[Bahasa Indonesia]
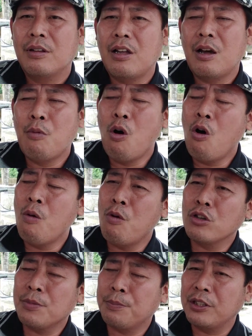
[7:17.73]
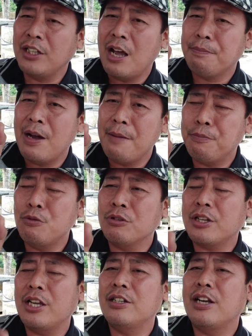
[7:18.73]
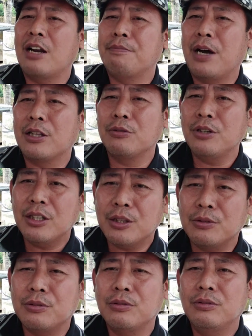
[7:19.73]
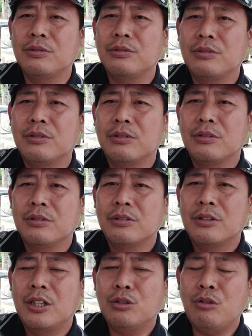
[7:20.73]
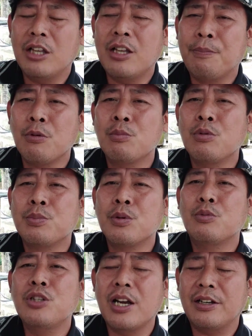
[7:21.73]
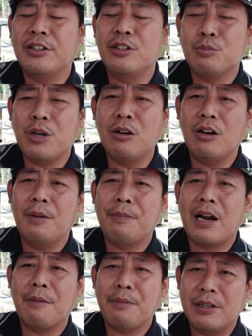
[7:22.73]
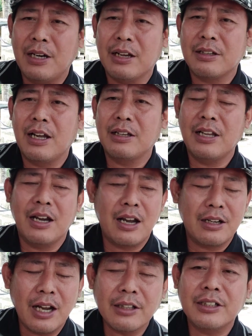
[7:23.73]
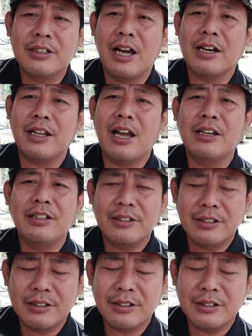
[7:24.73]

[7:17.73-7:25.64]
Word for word: Ya mau ngomong seperti apapun keindahan batu itu, itu hanya bumbu-bumbu yang ditiupkan oleh para pedagang yang kadang tidak realit,